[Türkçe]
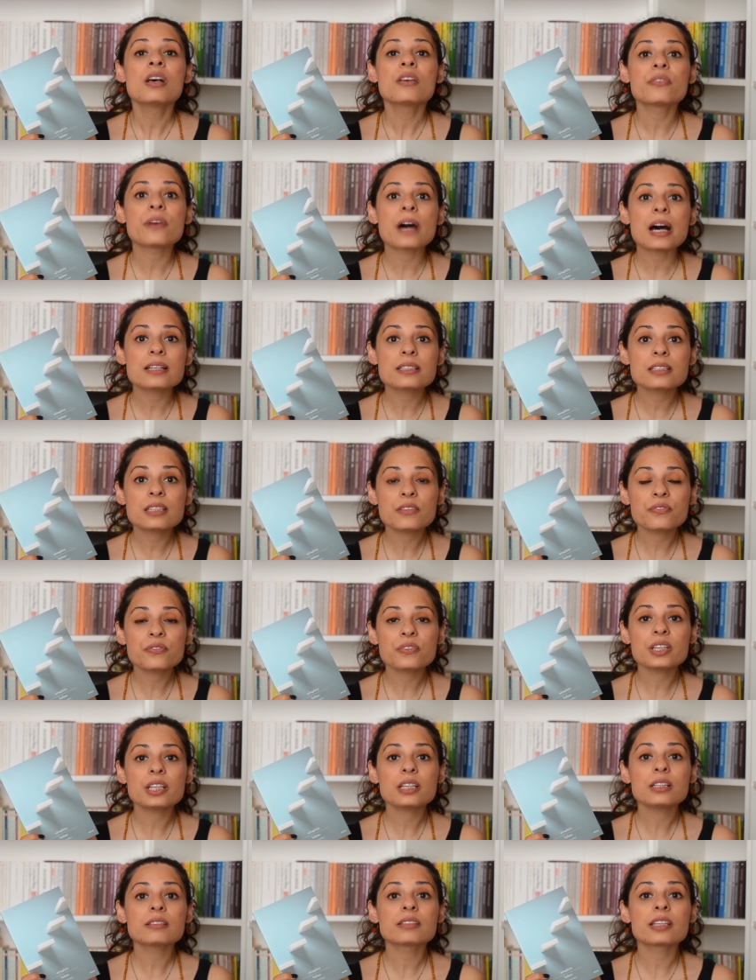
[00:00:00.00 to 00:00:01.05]

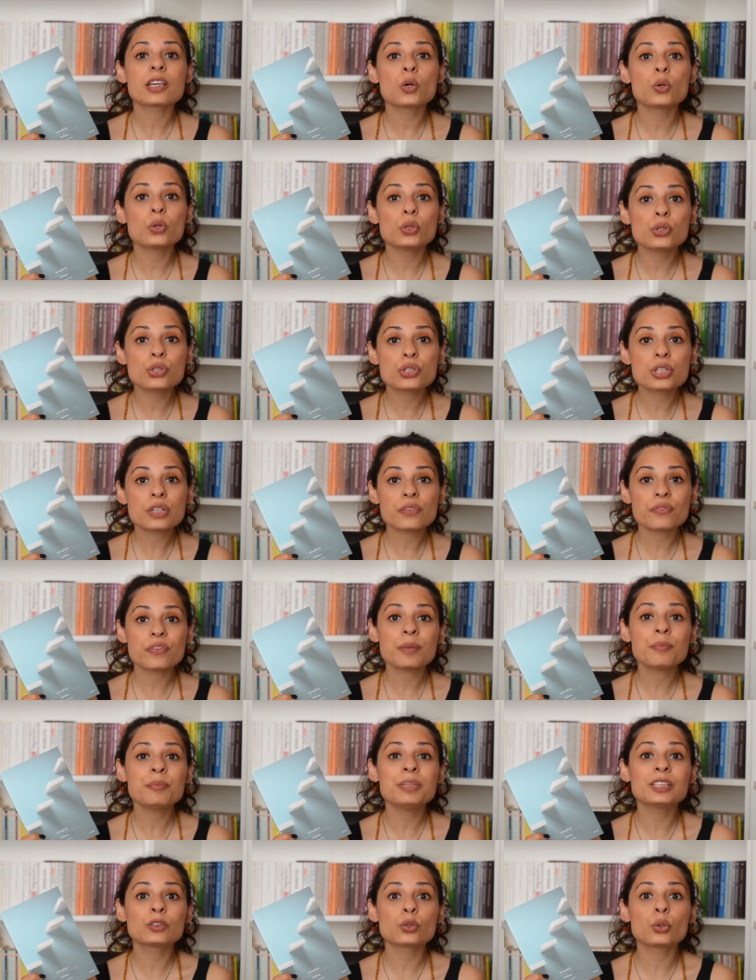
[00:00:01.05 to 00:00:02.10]
felsefi, teolojik ve
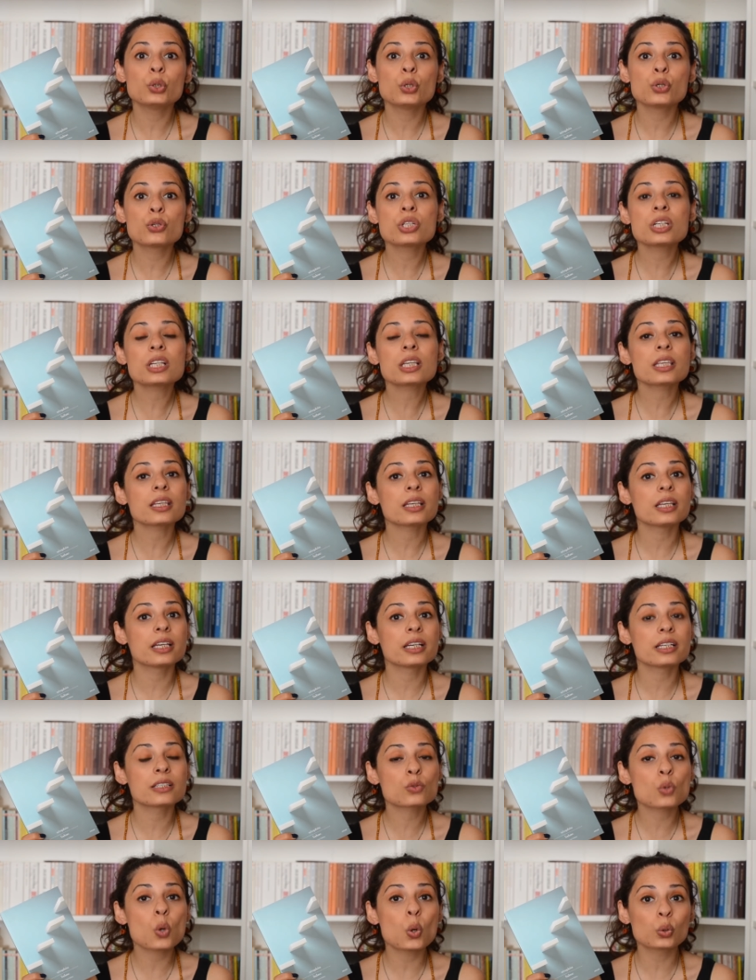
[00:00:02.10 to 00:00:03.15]
mitolojik
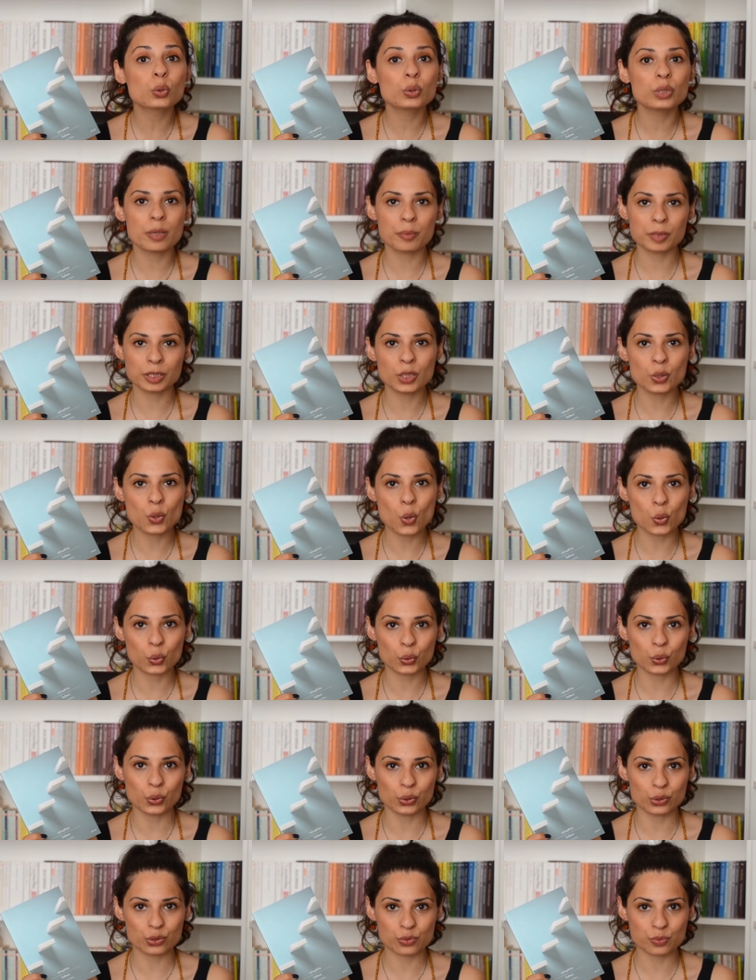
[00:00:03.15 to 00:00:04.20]
e, sorgulamaları
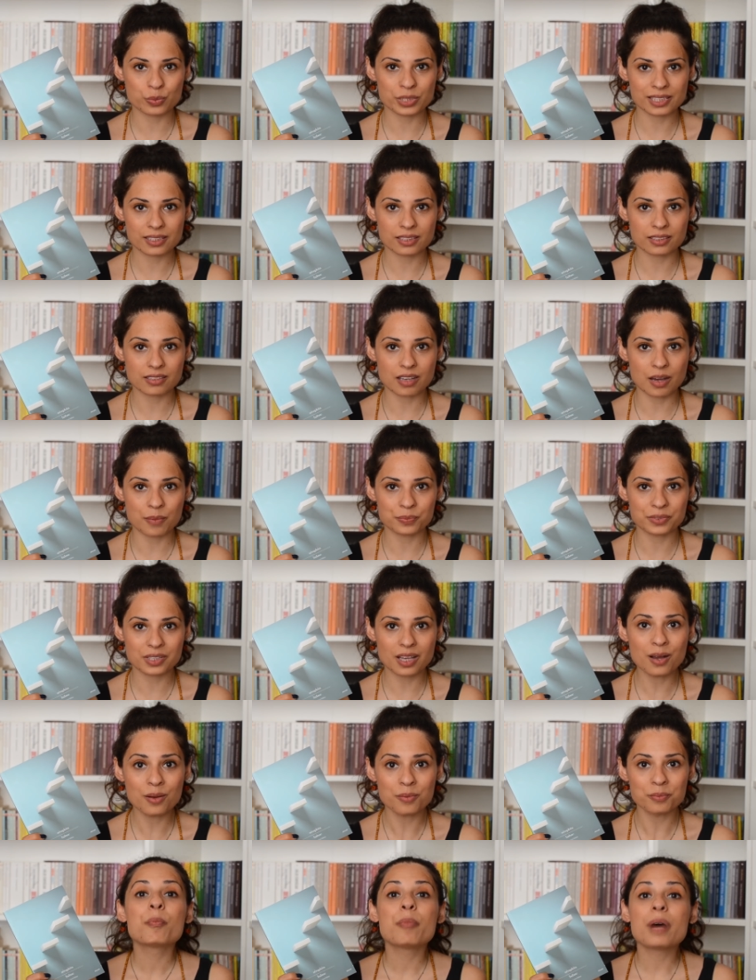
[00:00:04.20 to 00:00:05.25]
okuyoruz biz
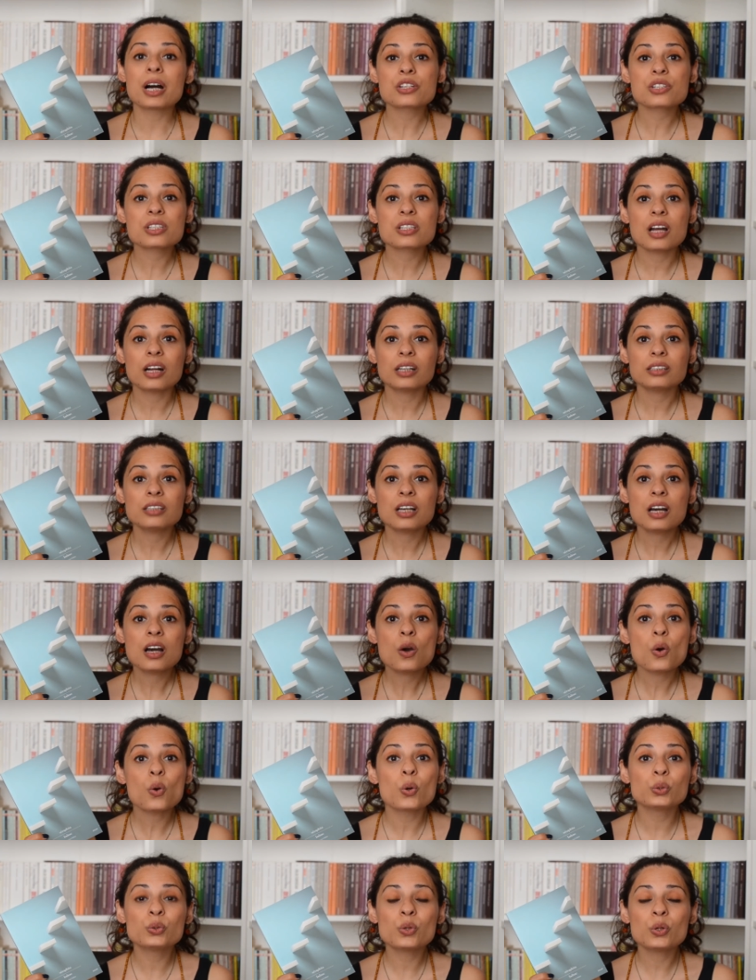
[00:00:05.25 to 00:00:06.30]
kitapta. Başlarda
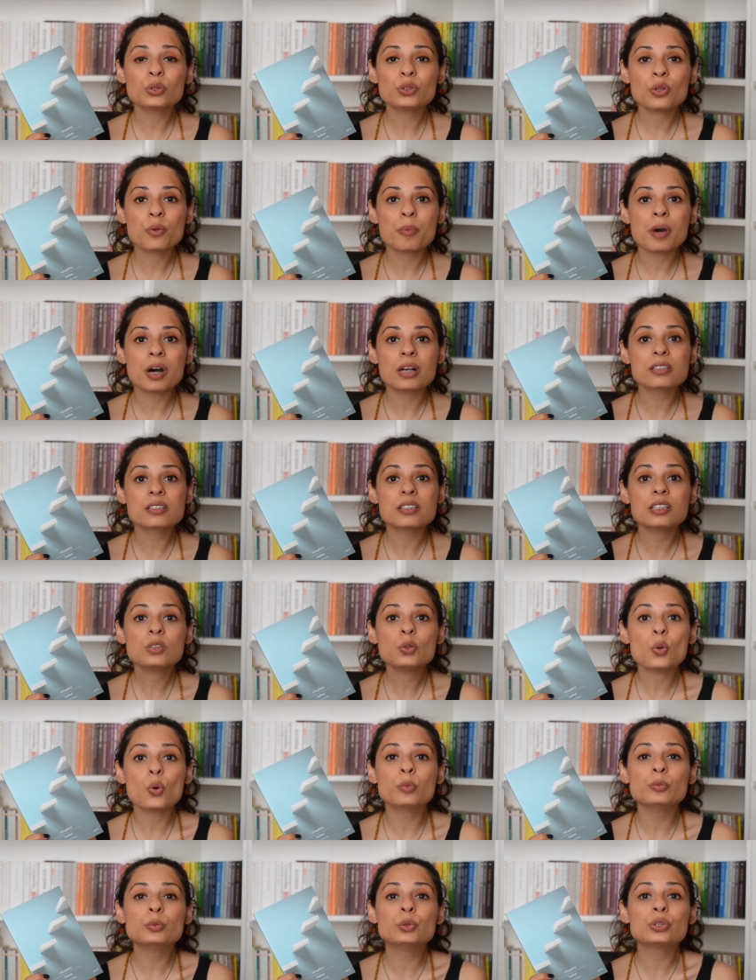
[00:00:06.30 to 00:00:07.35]
Honor de Balzac'ın
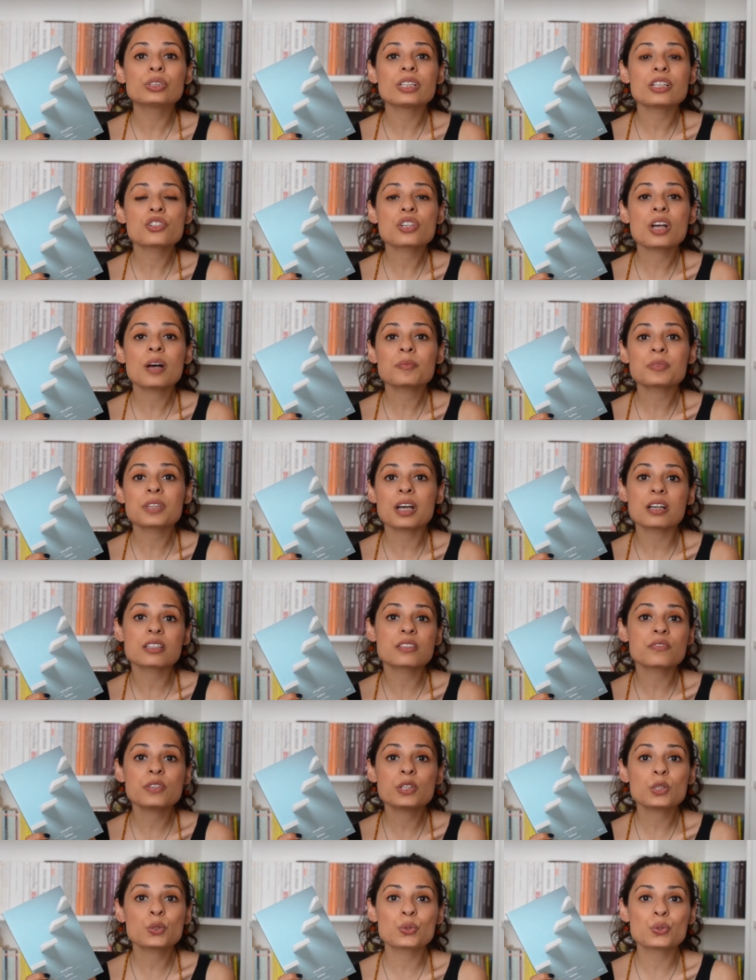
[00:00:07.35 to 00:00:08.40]
o muhteşem
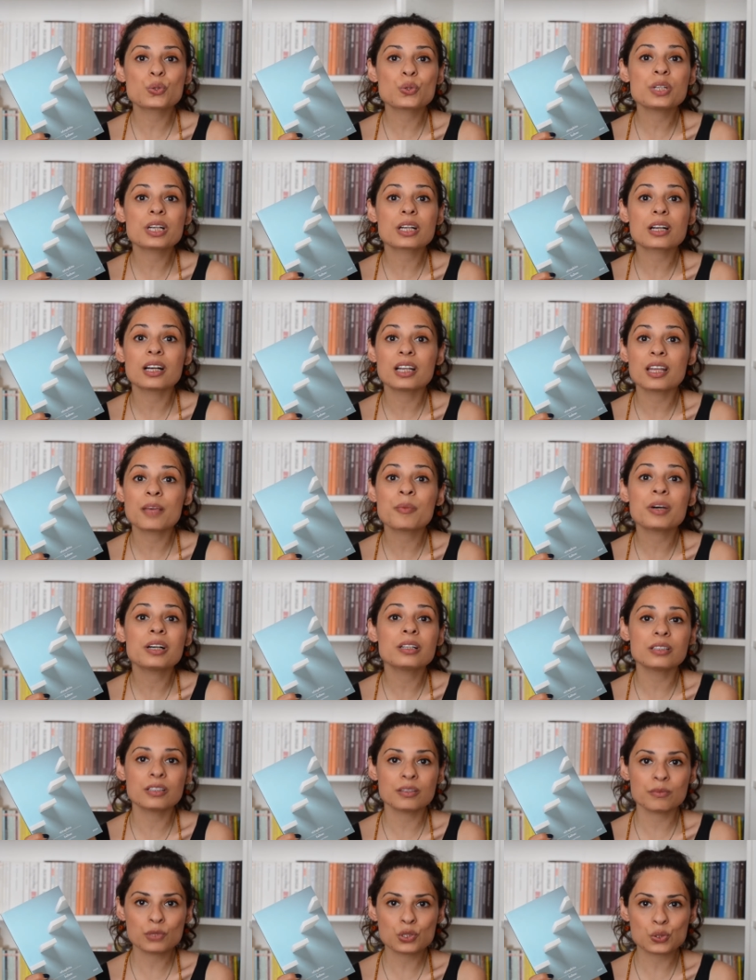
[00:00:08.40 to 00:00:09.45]
tasvir gücüyle kaleme
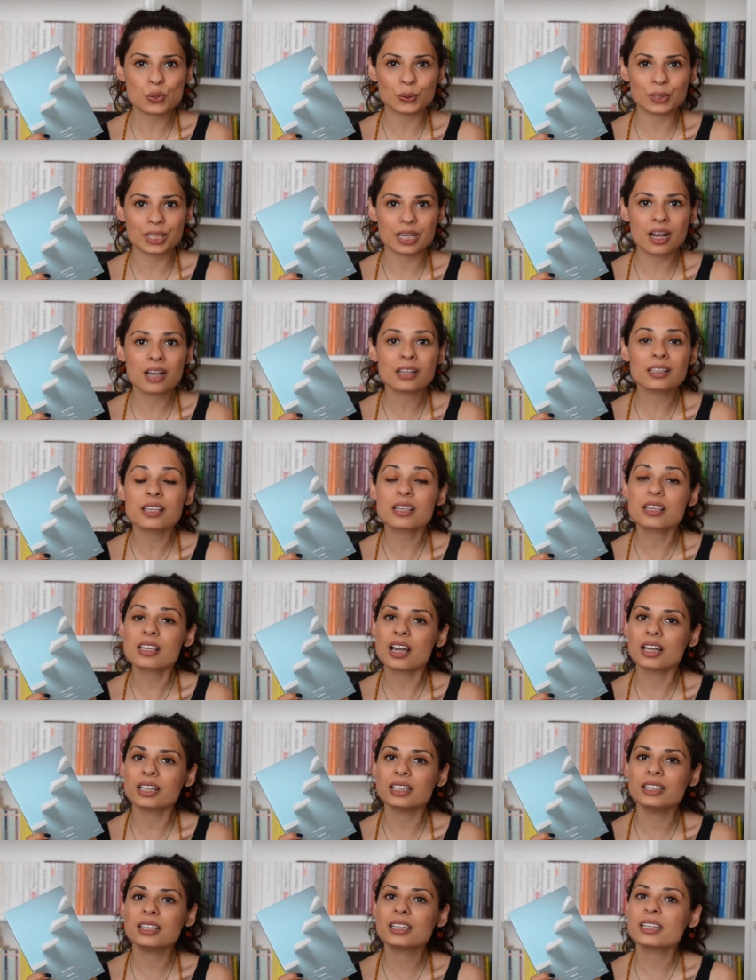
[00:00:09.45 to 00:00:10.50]
alınmış olarak
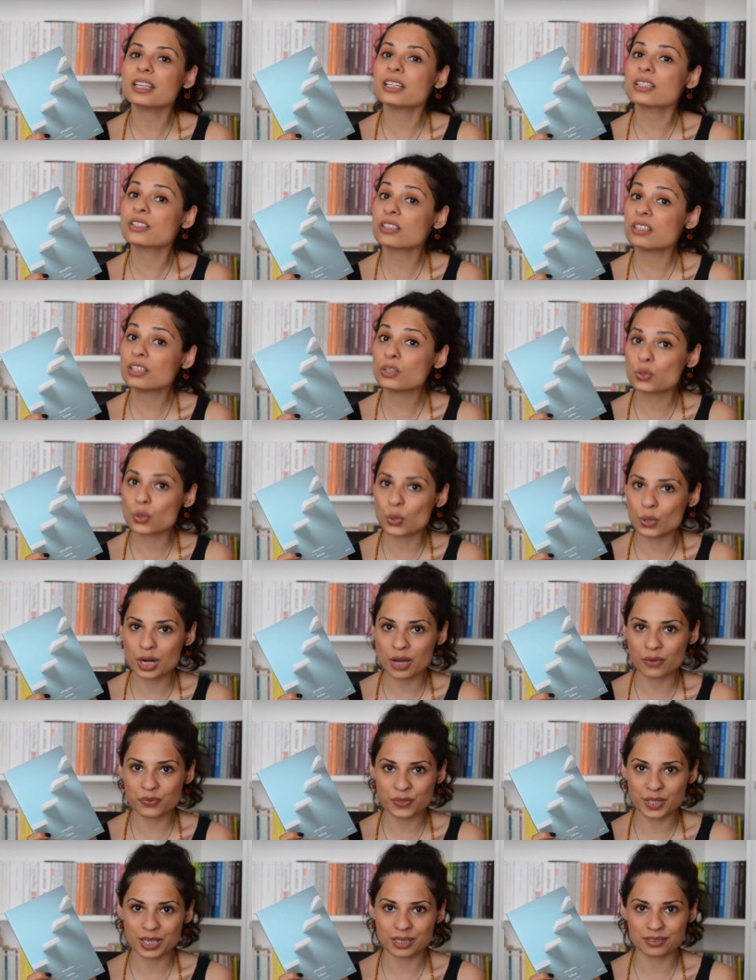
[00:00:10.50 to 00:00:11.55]
hikayenin geçtiği
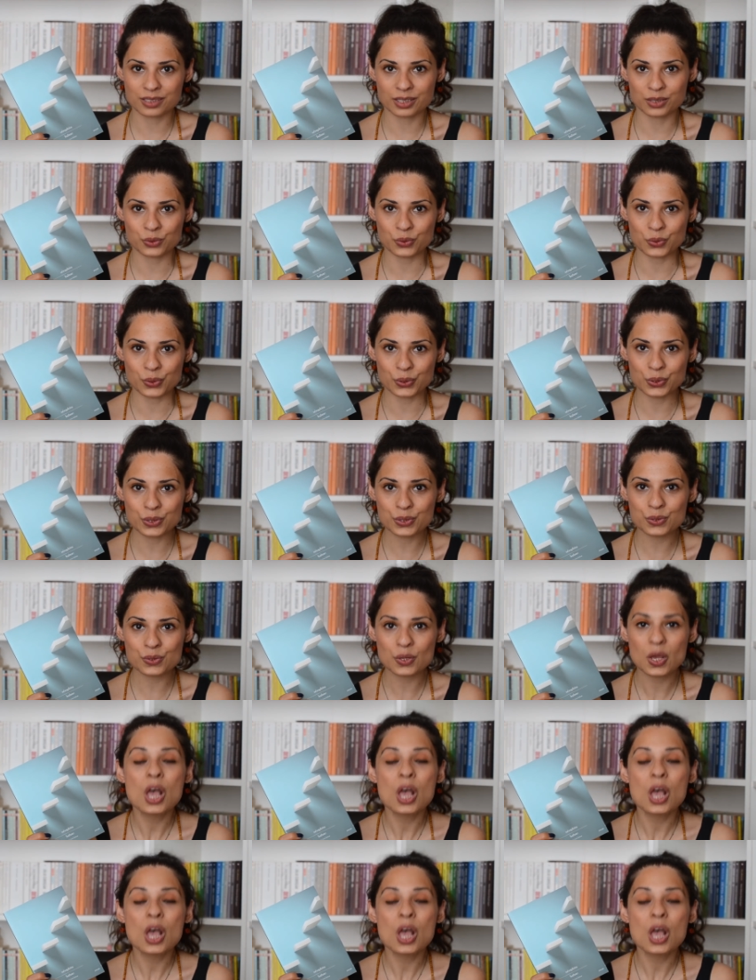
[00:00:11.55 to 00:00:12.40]
coğrafyayı tanıyoruz.